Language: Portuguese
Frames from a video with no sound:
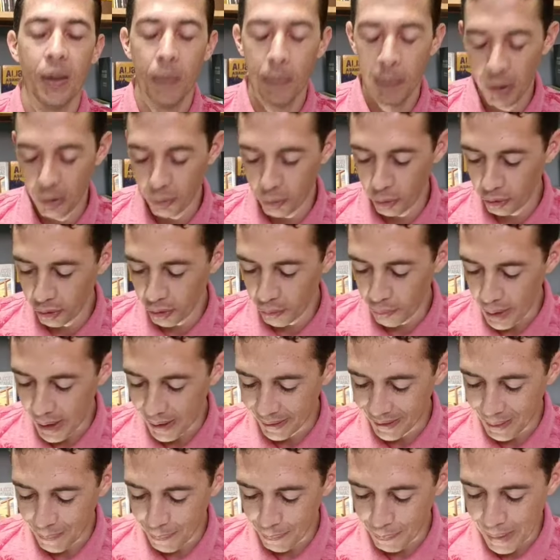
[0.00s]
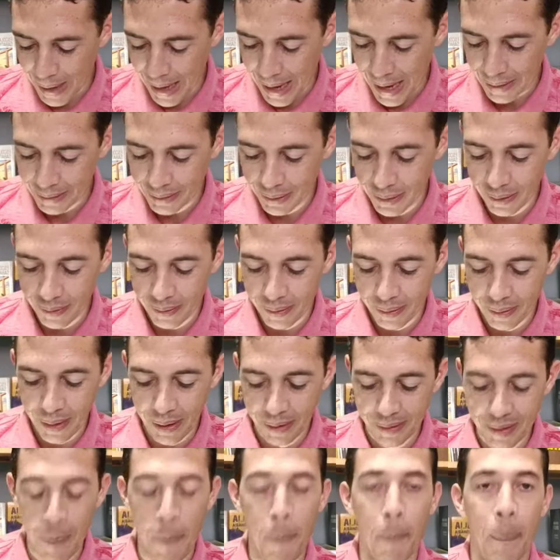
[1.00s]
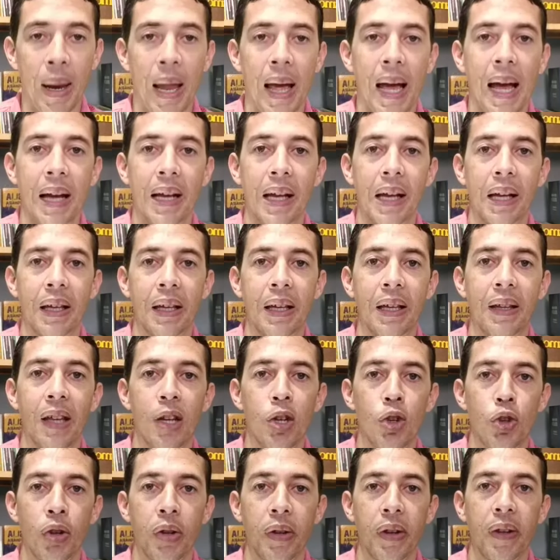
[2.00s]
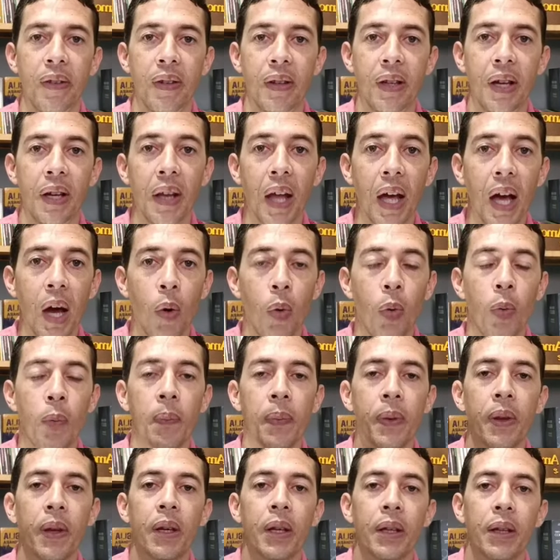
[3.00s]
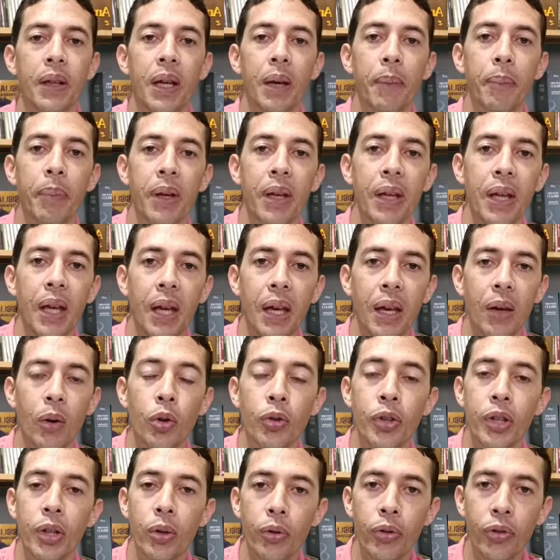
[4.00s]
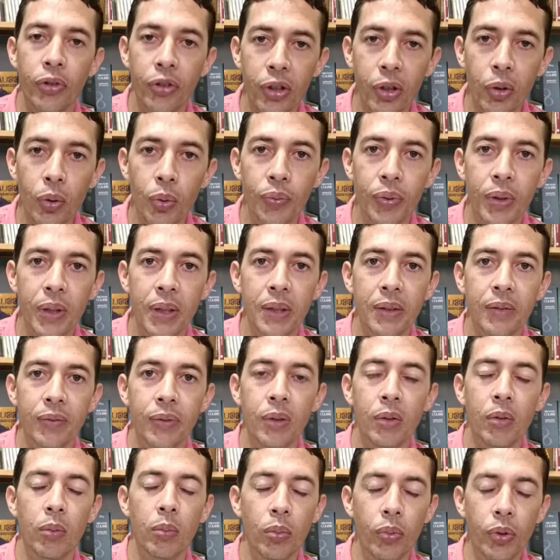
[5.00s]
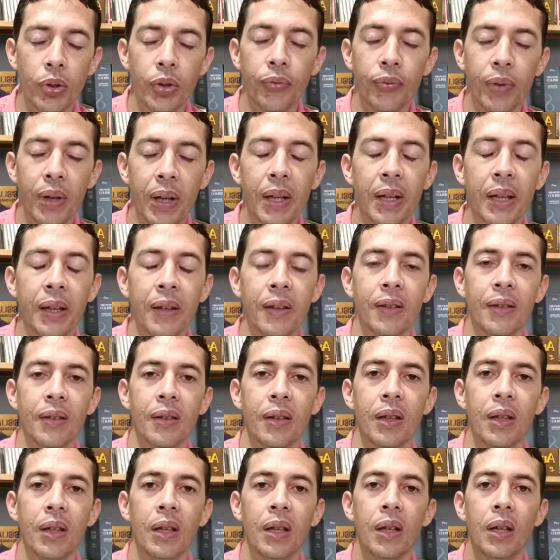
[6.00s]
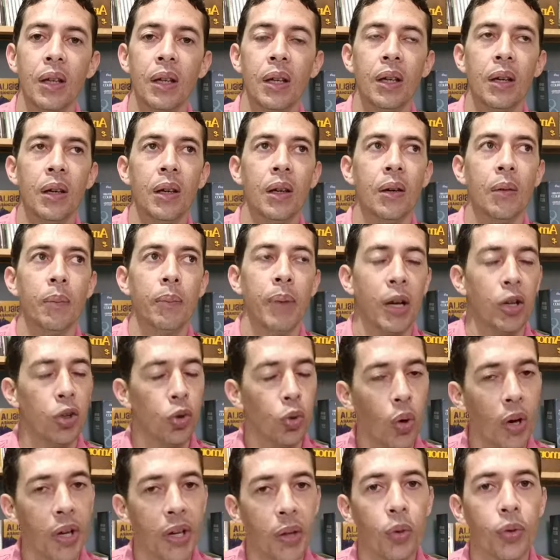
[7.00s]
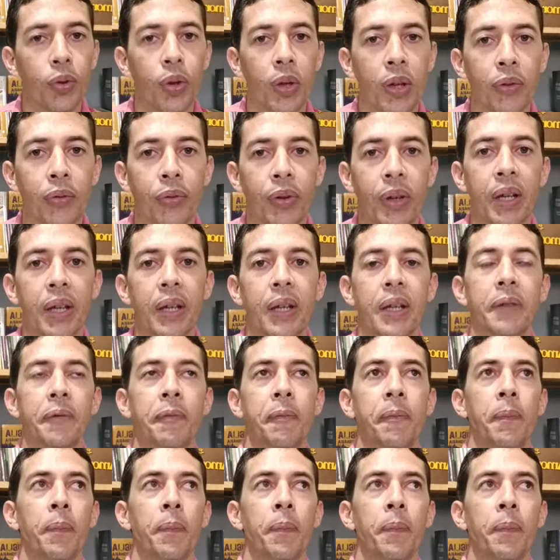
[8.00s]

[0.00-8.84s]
pessoas que fazem parte desse, dessa placa aqui da história desse canal. Também é Rodrigo Silva, fico muito feliz. Pastor Arilto Oliveira,